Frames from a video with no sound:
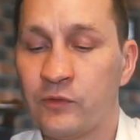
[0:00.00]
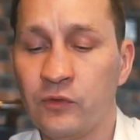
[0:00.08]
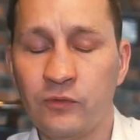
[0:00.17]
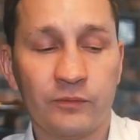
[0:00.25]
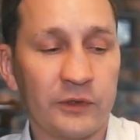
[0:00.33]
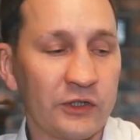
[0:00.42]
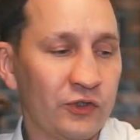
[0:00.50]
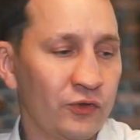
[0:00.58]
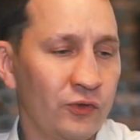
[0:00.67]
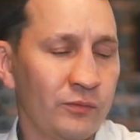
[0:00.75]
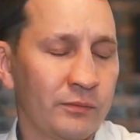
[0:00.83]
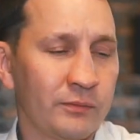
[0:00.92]
Ну,
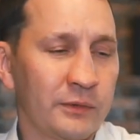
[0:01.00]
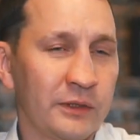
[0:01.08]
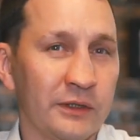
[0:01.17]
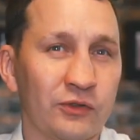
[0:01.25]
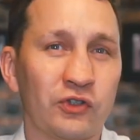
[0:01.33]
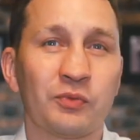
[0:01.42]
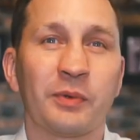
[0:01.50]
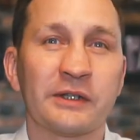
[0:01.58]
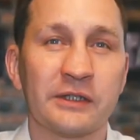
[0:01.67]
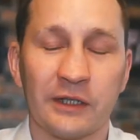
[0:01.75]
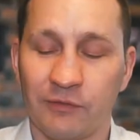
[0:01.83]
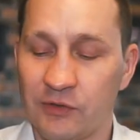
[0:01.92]
начнем э, с очень
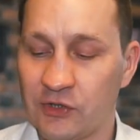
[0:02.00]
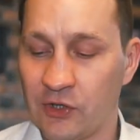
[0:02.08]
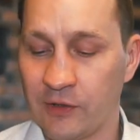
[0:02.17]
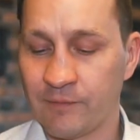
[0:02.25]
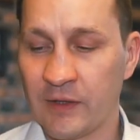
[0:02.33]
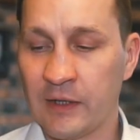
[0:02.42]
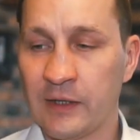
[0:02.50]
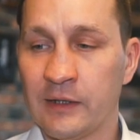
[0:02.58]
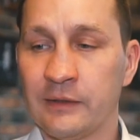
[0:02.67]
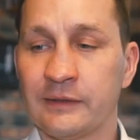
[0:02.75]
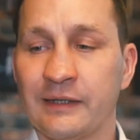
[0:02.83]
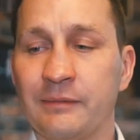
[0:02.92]
простых вещей.
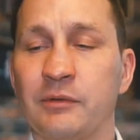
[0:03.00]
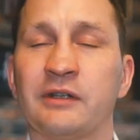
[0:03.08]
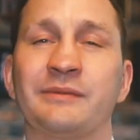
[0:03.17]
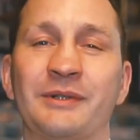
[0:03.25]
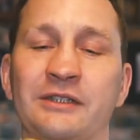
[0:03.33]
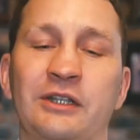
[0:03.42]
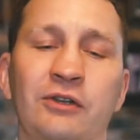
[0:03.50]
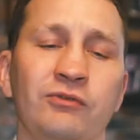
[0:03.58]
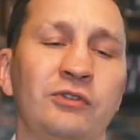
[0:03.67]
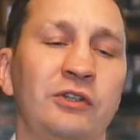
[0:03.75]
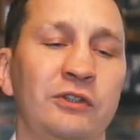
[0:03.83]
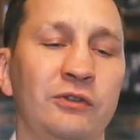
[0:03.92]
Самый
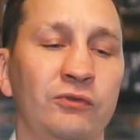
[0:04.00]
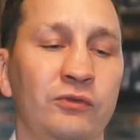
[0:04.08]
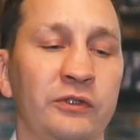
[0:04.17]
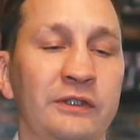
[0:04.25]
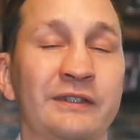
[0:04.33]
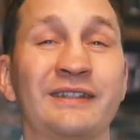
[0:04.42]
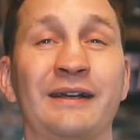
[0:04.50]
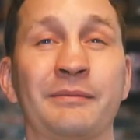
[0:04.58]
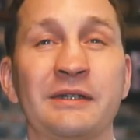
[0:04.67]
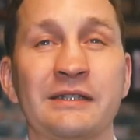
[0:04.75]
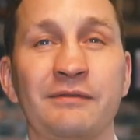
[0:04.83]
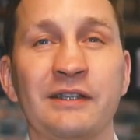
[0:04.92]
распространенный регион и
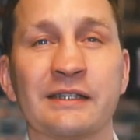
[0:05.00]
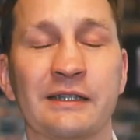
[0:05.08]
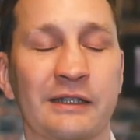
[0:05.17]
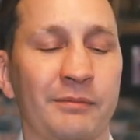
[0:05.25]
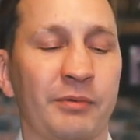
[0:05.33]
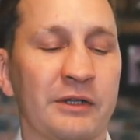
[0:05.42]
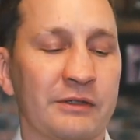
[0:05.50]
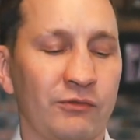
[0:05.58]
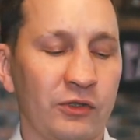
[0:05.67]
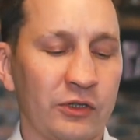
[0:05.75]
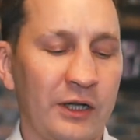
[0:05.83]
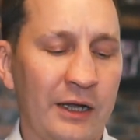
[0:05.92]
самый известный, где
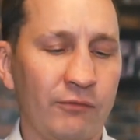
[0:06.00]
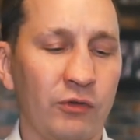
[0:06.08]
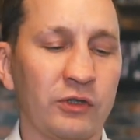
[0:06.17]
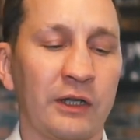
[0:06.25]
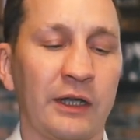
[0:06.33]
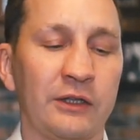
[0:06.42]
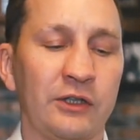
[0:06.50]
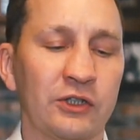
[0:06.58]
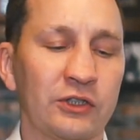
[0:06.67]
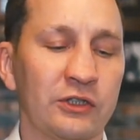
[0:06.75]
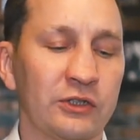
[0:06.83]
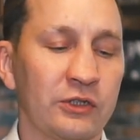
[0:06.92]
производят каву, это,
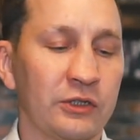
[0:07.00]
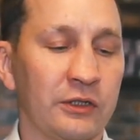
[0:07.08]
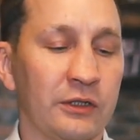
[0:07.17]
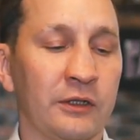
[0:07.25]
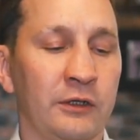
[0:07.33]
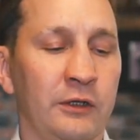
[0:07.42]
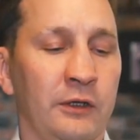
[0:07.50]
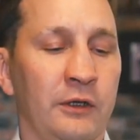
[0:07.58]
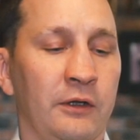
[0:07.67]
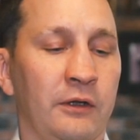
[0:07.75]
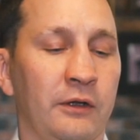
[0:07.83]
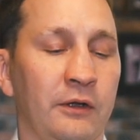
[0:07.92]
конечно же,
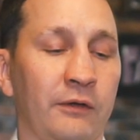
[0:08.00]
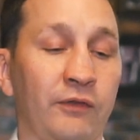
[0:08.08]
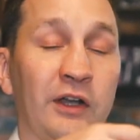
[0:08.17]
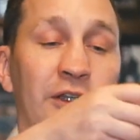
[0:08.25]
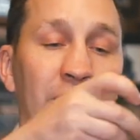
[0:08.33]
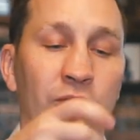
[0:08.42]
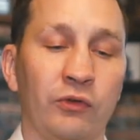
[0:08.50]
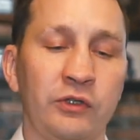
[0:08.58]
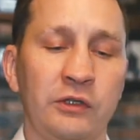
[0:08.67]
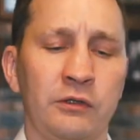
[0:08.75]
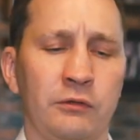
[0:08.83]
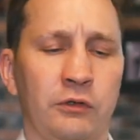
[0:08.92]
э, в
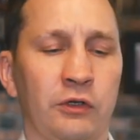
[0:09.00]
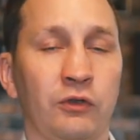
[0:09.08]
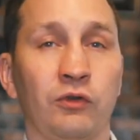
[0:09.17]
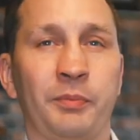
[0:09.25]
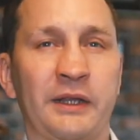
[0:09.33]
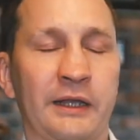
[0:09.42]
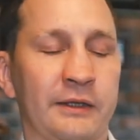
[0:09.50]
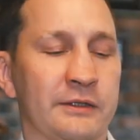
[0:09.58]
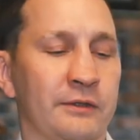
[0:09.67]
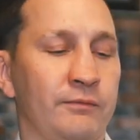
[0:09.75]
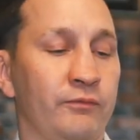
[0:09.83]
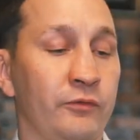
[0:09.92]
Каталонии регион
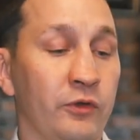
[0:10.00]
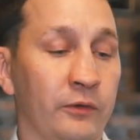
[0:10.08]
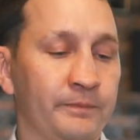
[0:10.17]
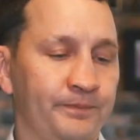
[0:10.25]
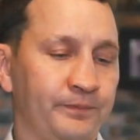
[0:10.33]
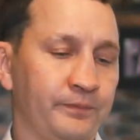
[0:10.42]
Пенедес. Но